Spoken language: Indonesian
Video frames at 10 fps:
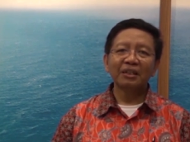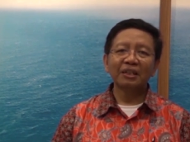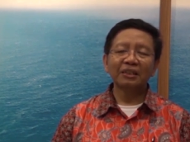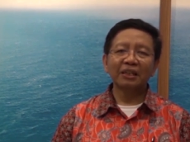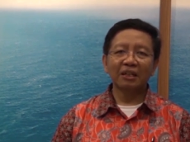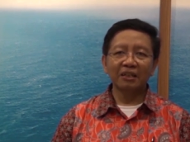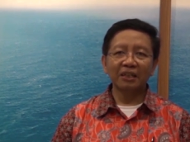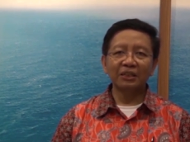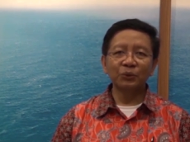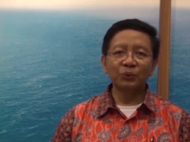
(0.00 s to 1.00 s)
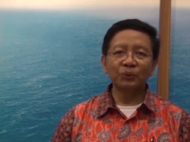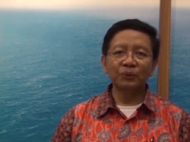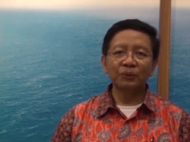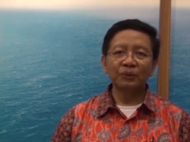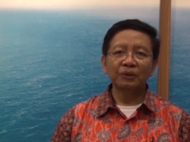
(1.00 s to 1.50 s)
dan karena
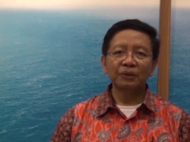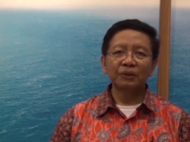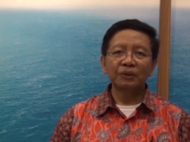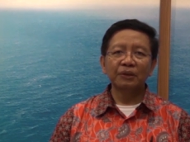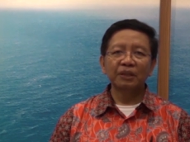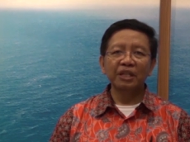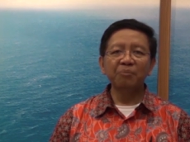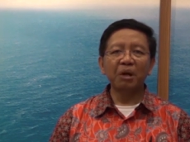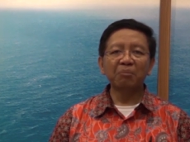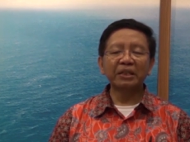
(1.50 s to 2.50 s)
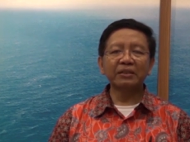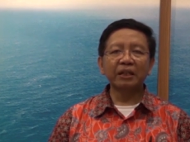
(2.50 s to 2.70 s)
itu imamat